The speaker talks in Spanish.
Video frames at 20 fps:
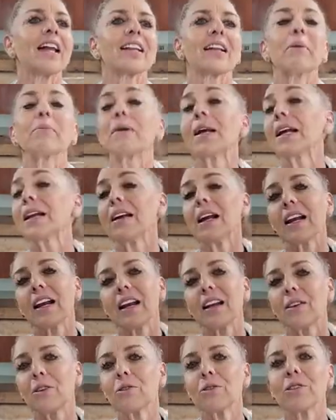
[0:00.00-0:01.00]
también a la
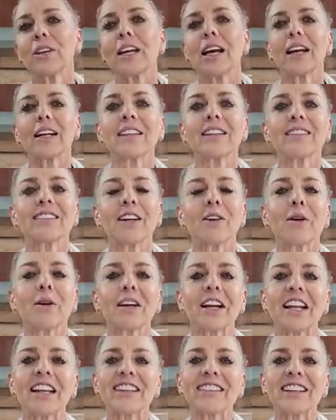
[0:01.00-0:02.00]
Lucy Garden sigo
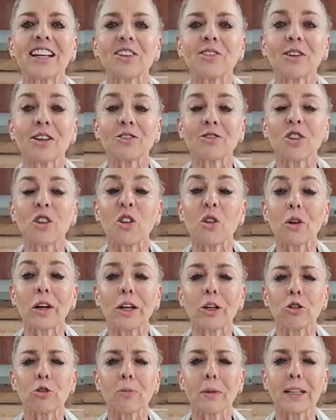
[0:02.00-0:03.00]
agradeciéndoles todo lo que
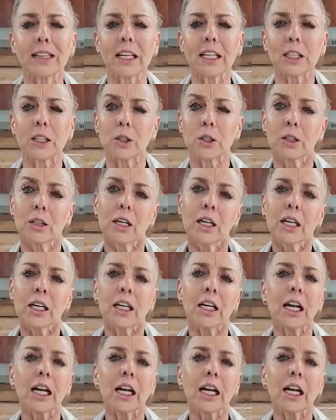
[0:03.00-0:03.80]
nos mandan y,